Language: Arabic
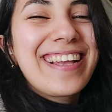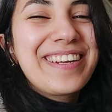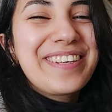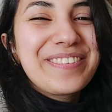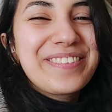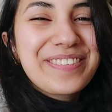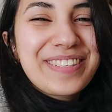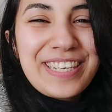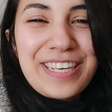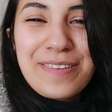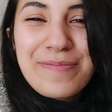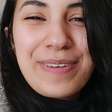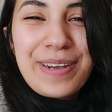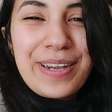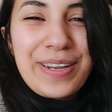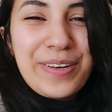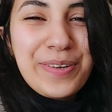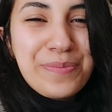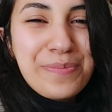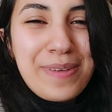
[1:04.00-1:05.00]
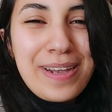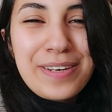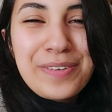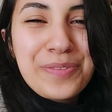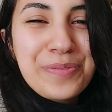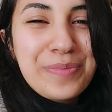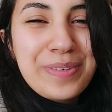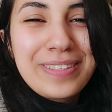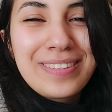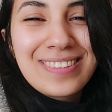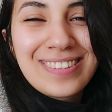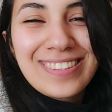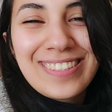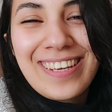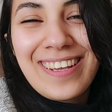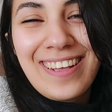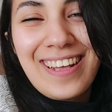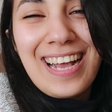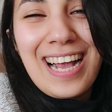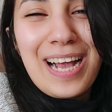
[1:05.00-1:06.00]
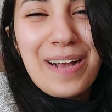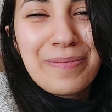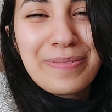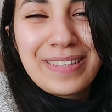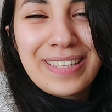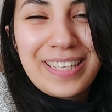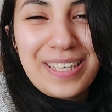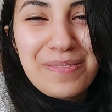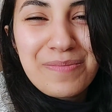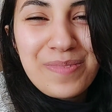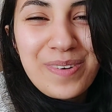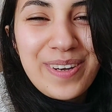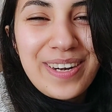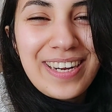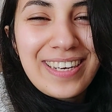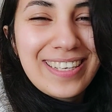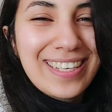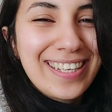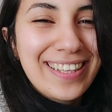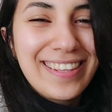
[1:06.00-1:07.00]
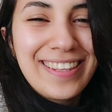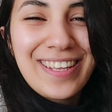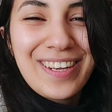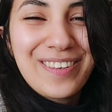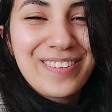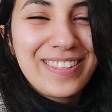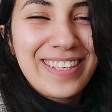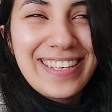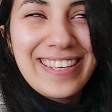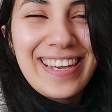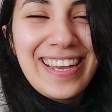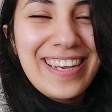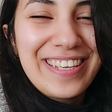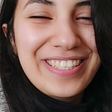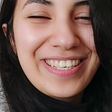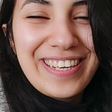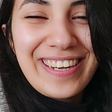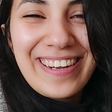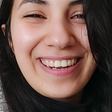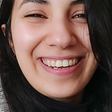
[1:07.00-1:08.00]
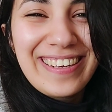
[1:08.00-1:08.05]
عليهم كنحماق عليهم مع اليوم هابط ليا المورا قلت ناخذ اي حاجه